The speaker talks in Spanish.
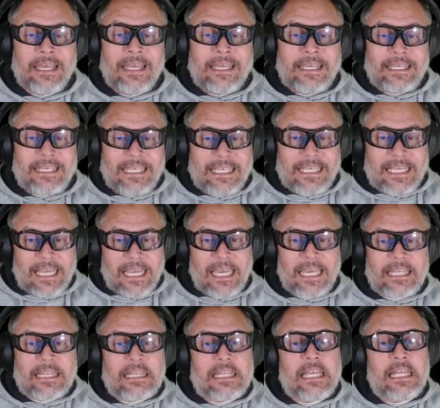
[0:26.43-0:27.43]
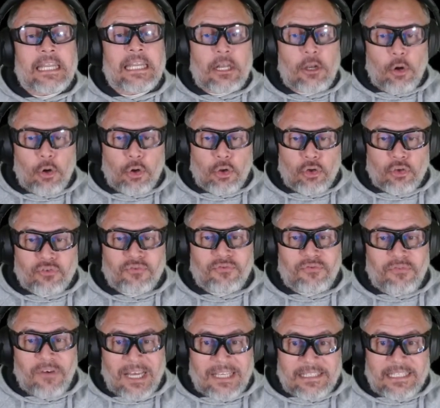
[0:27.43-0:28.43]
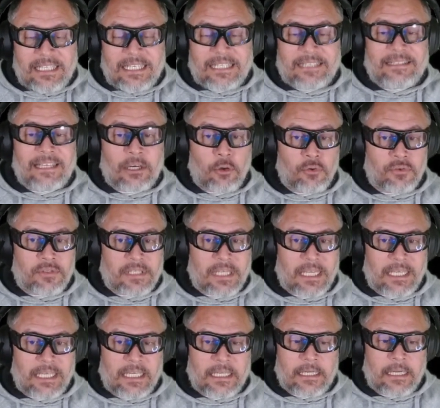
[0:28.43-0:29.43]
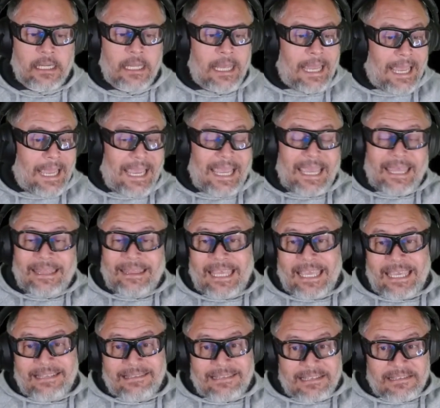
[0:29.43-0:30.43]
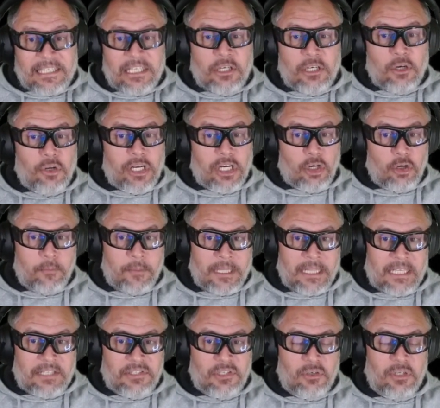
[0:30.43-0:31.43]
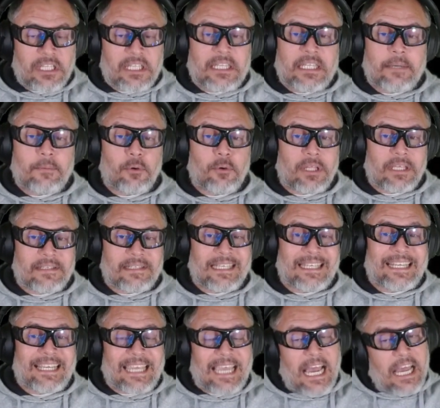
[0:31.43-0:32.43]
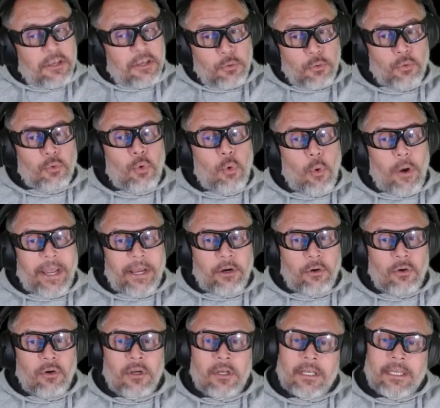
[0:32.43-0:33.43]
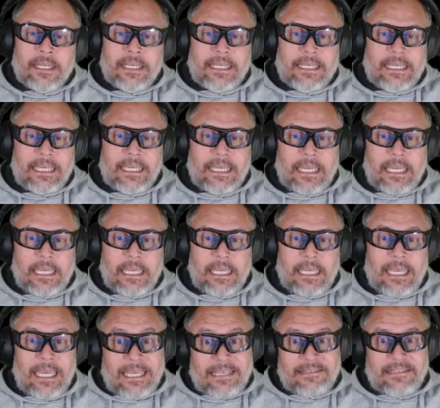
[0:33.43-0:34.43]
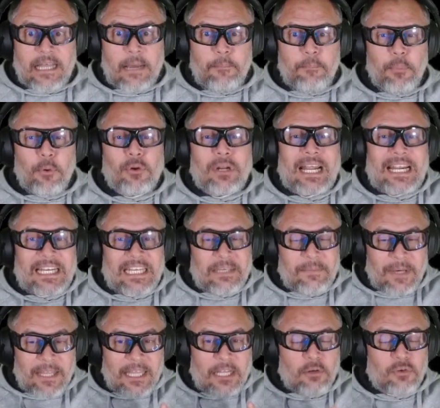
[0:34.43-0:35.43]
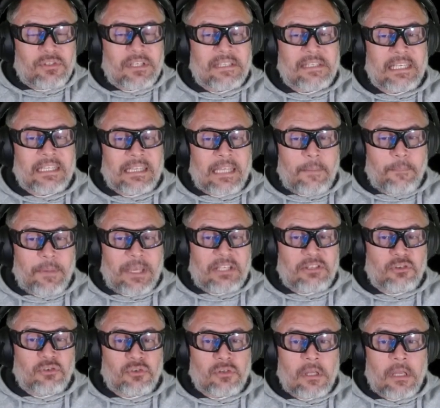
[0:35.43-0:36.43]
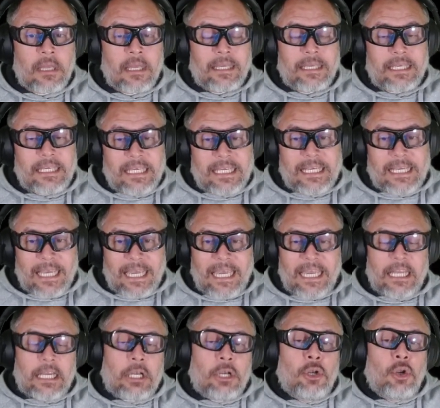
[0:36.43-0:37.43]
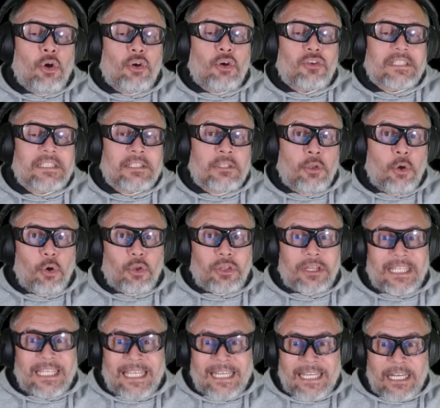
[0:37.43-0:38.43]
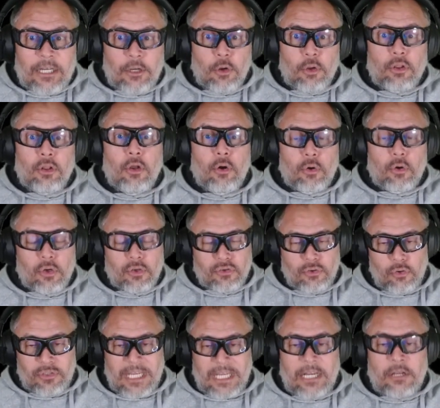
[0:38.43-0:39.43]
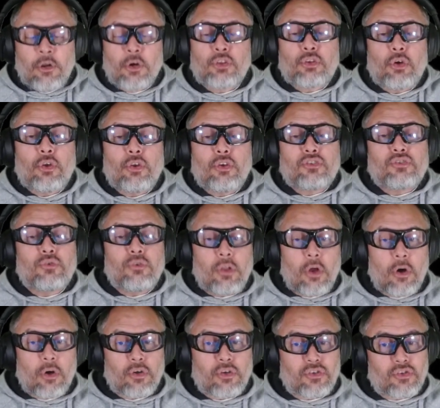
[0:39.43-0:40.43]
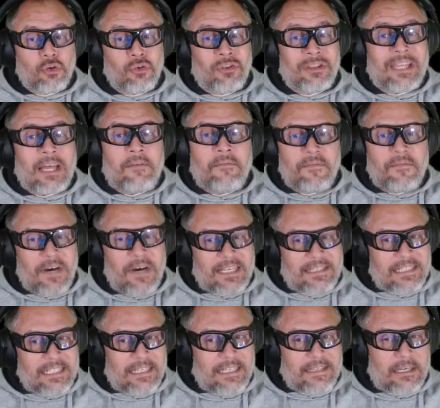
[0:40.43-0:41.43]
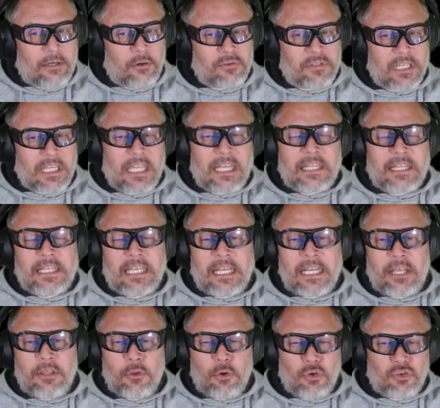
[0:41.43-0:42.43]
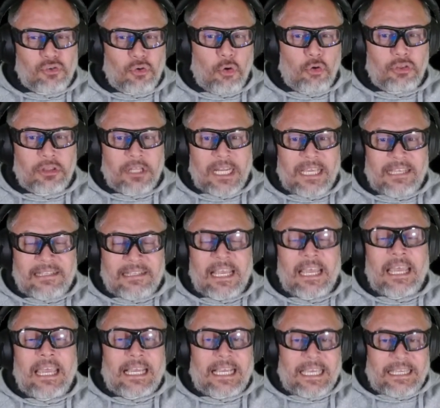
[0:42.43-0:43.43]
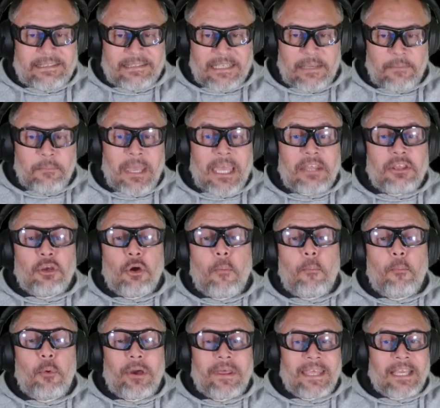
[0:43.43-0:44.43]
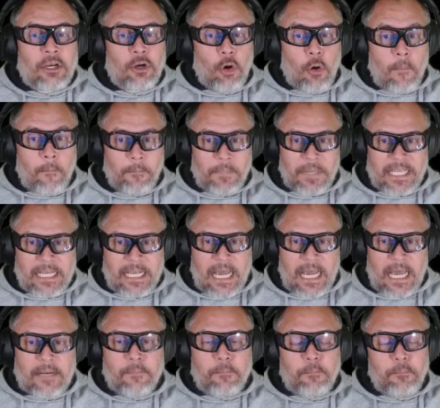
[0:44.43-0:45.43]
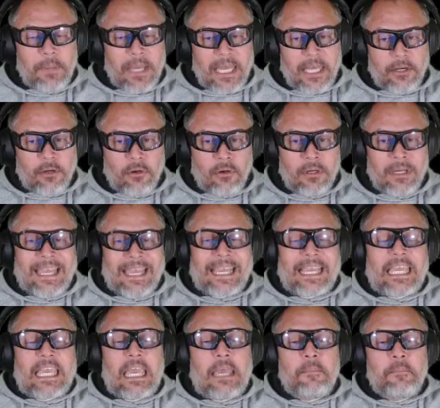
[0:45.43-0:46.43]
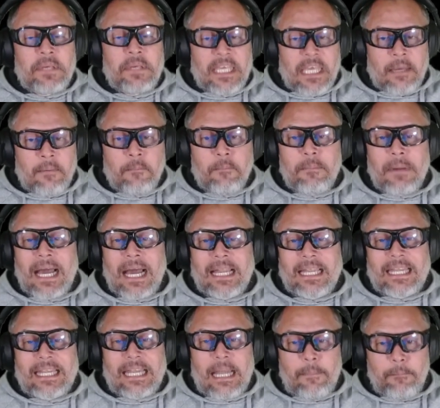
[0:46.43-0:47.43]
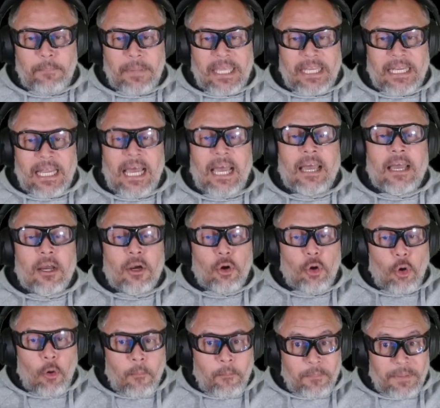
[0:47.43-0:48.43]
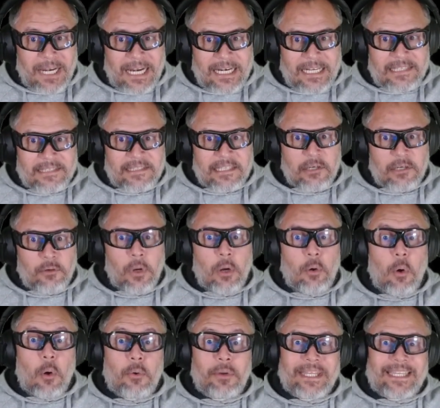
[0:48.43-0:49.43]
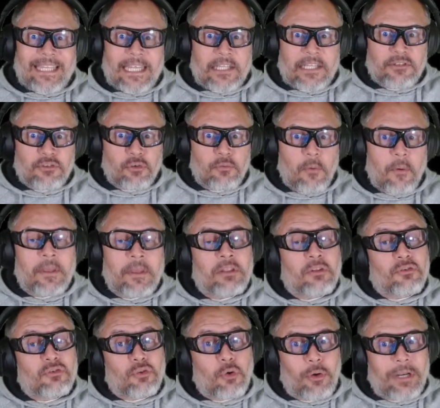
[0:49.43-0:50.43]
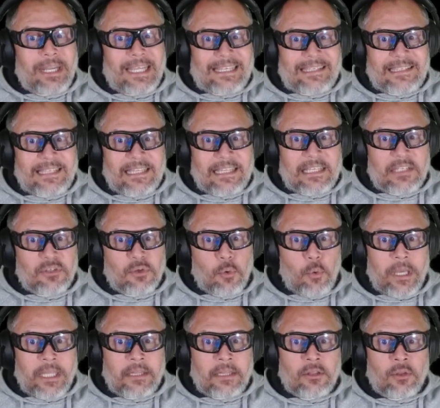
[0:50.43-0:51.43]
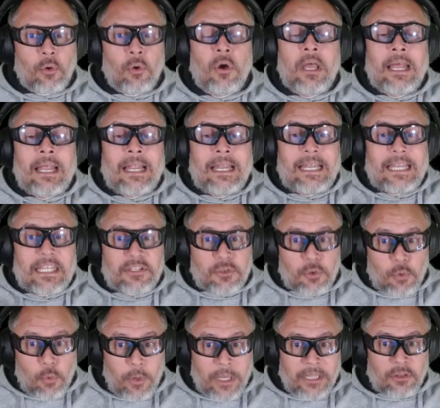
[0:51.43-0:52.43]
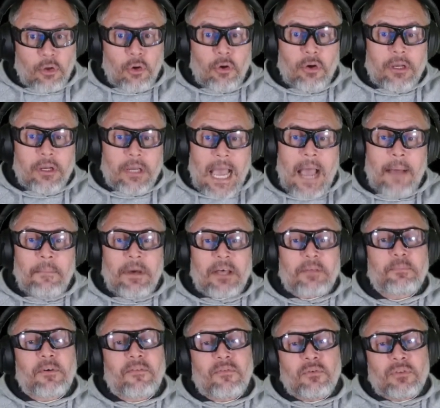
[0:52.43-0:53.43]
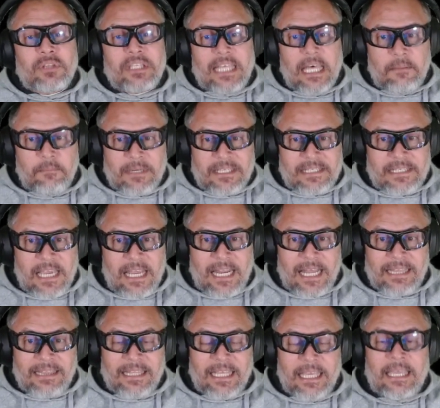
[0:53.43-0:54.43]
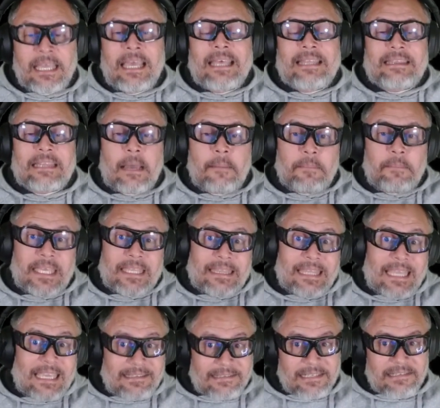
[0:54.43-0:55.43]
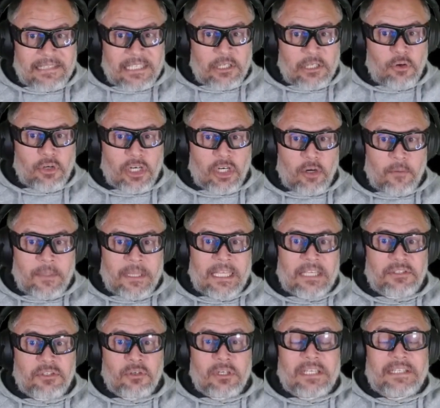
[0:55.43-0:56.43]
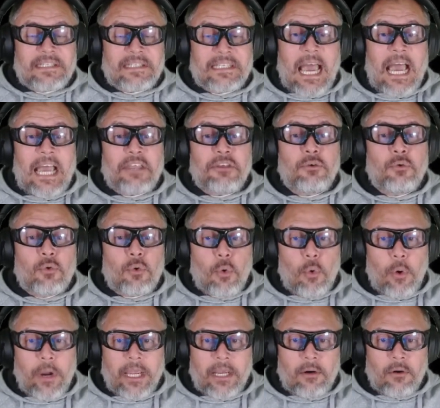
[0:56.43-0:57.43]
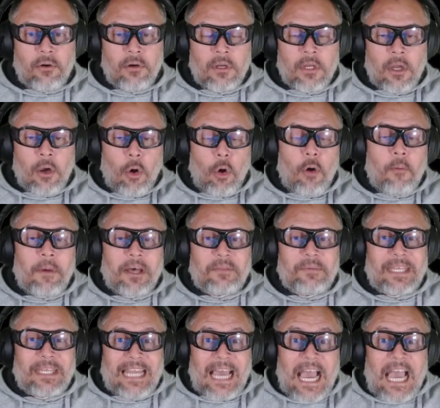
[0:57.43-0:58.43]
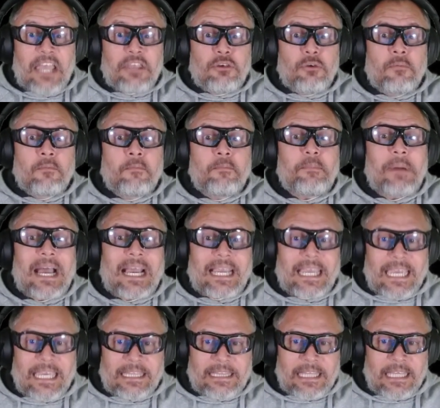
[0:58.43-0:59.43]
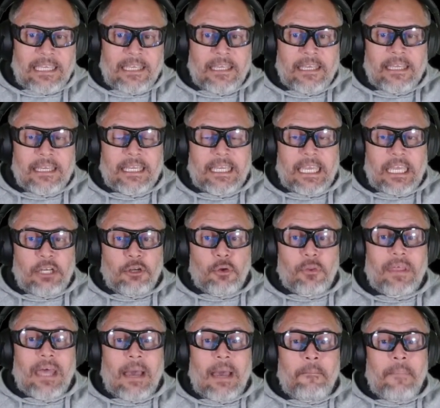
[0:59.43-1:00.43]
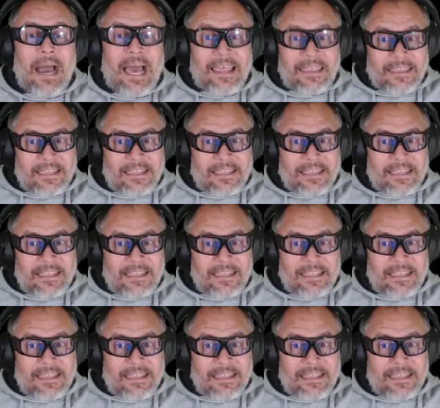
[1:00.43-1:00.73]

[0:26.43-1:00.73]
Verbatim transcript: y que tiene logros fáciles de conseguir. De estas 5 recomendaciones debo decir que hay un juego que está por arriba de los 60 pesos y que no, no tiene los logros, o sea, no todos sus logros son tan fáciles de conseguir. Tiene dos o tres que se medio pueden complicar, pero que bien vale la pena comprar este juego ahorita en estos momentos con este descuento. Les cuento a más profundidad más adelante. También de estas cinco recomendaciones hay un juego, o más bien hay un paquete que nos da más